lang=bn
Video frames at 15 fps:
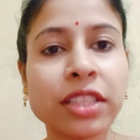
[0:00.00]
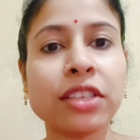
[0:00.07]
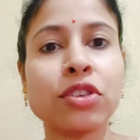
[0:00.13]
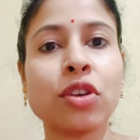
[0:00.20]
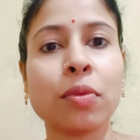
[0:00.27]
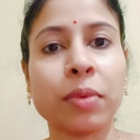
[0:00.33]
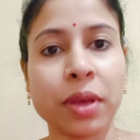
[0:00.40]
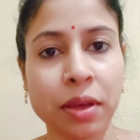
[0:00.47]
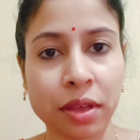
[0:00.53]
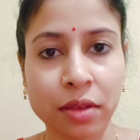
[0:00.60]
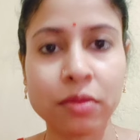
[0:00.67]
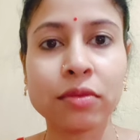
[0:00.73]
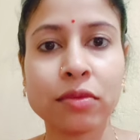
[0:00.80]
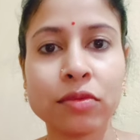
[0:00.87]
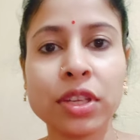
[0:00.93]
উঠেছি
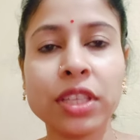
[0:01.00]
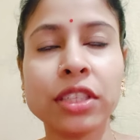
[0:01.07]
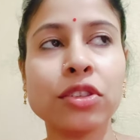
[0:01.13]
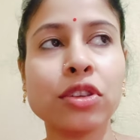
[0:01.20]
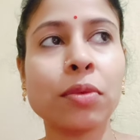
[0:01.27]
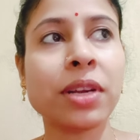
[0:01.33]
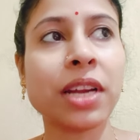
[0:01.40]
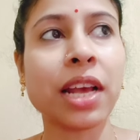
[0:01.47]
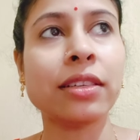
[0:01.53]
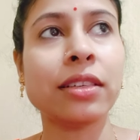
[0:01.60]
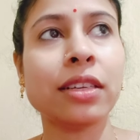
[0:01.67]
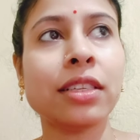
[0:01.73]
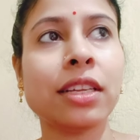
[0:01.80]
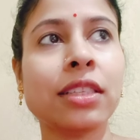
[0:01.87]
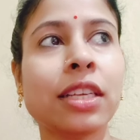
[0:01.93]
সবে উঠেছি সবে
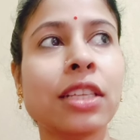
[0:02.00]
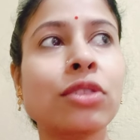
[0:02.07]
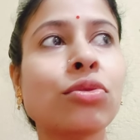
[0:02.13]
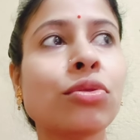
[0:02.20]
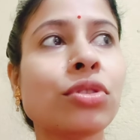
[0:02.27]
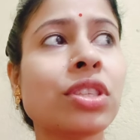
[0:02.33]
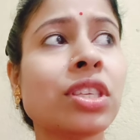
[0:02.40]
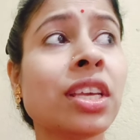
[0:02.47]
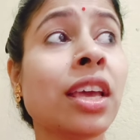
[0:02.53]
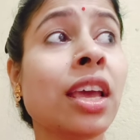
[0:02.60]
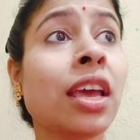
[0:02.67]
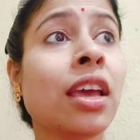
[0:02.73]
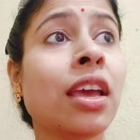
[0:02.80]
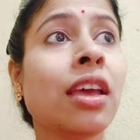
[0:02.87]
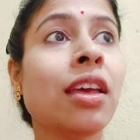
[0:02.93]
নাইট ড্রেসটা চেঞ্জ
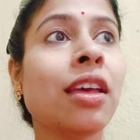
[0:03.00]
করছি